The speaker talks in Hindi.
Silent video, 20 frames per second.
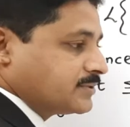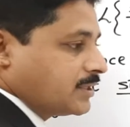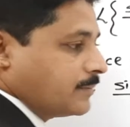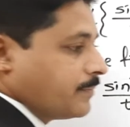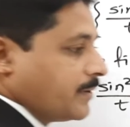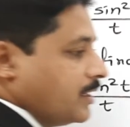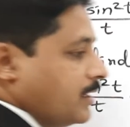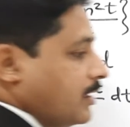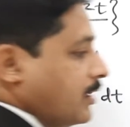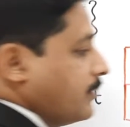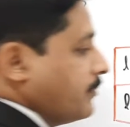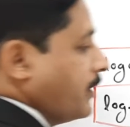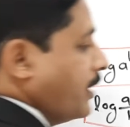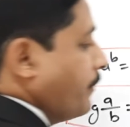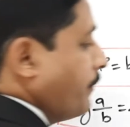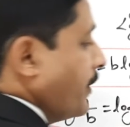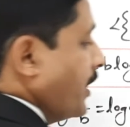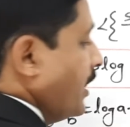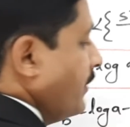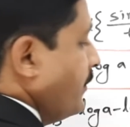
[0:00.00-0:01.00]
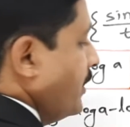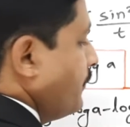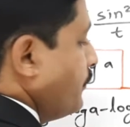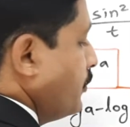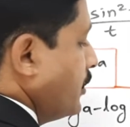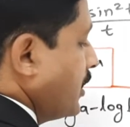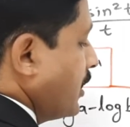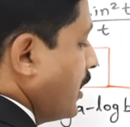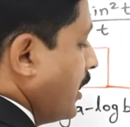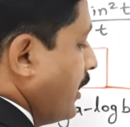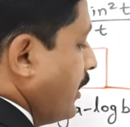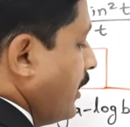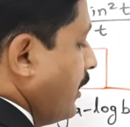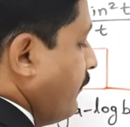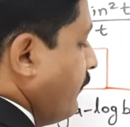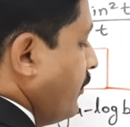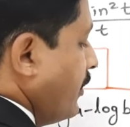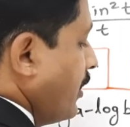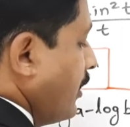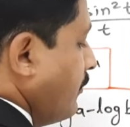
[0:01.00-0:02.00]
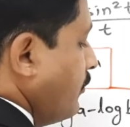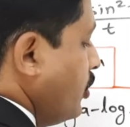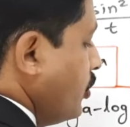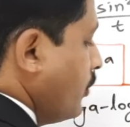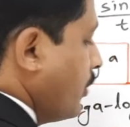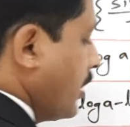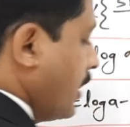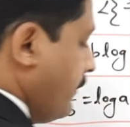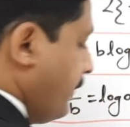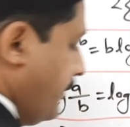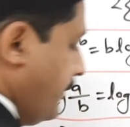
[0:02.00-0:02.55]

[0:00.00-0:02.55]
सबसे पहले हम अपर लिमिट पुट करेंगे फिर हम लोअर